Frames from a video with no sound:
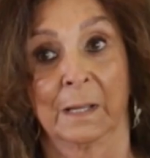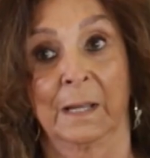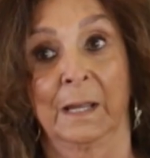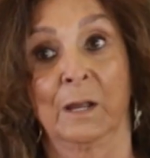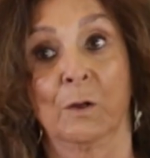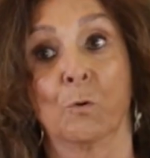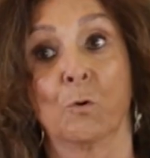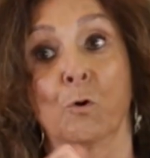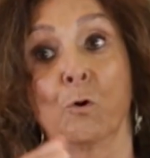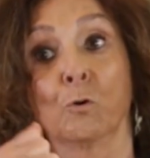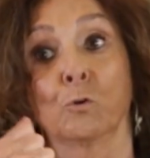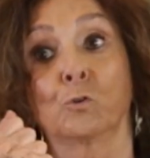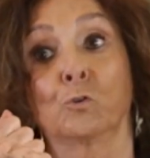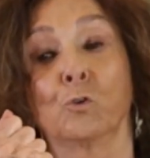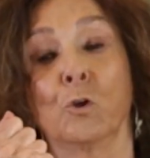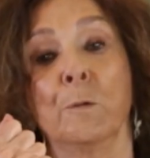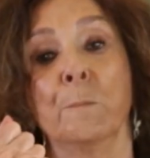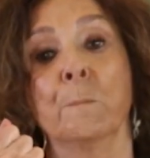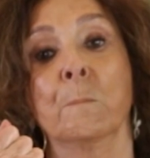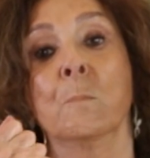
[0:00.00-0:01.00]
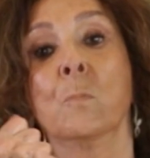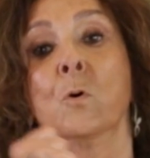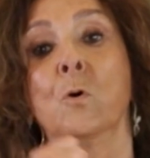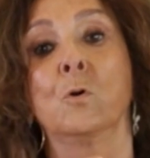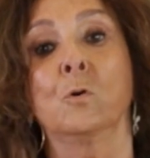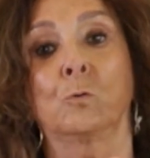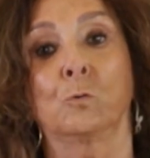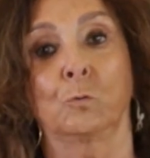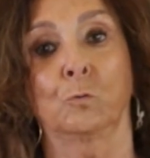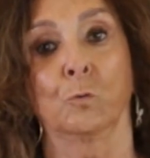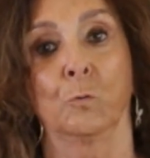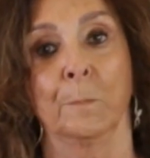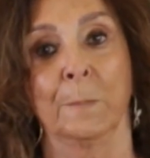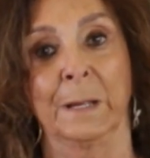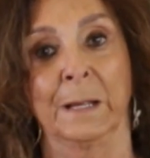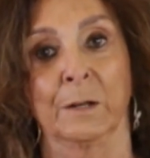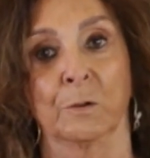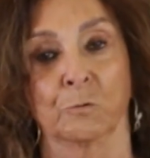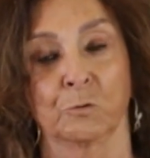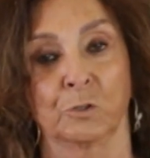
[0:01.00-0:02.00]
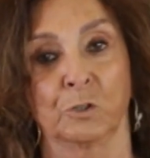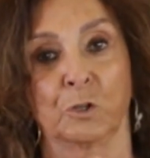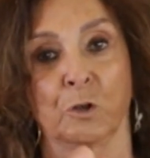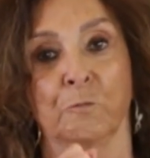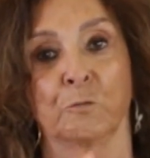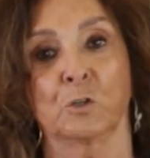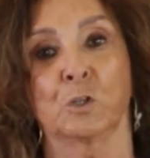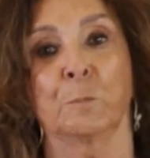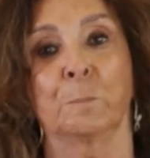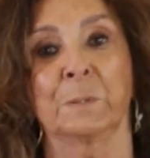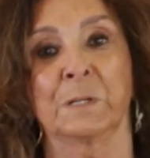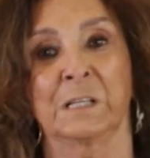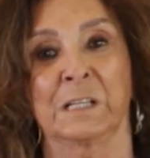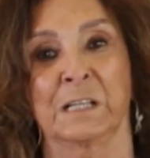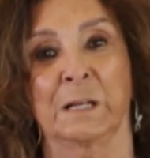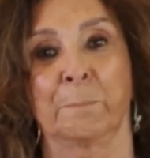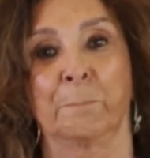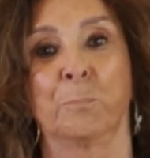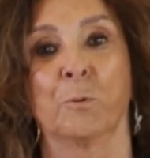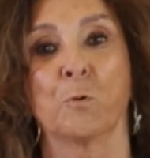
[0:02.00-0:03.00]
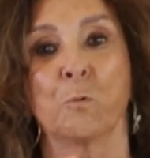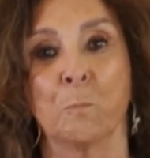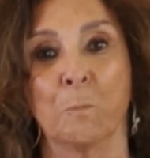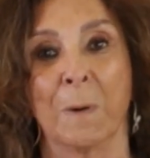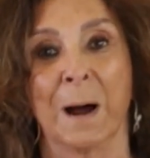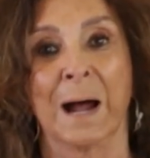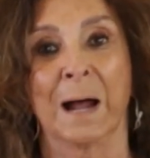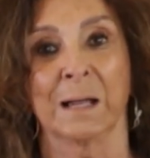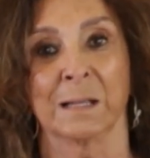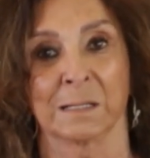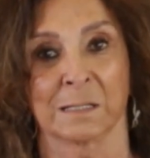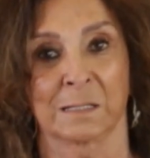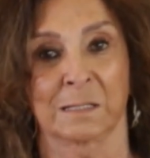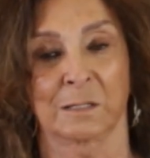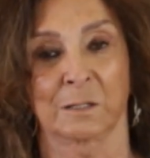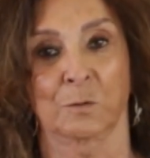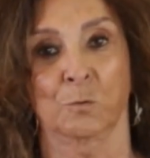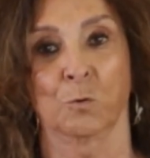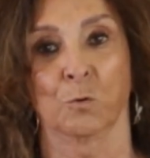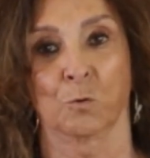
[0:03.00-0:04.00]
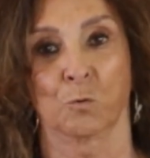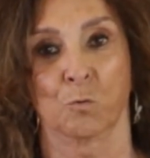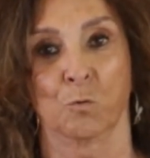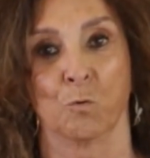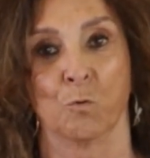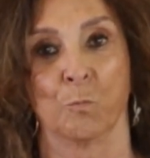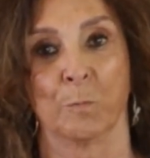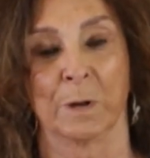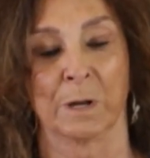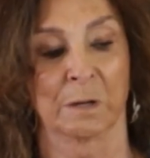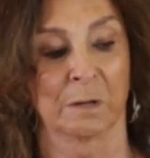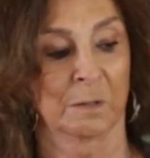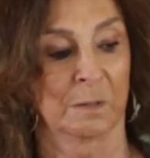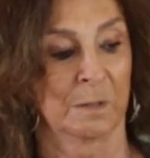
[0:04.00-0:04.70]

Eu gostei muito menos, então você precisa pôr mais curcuma.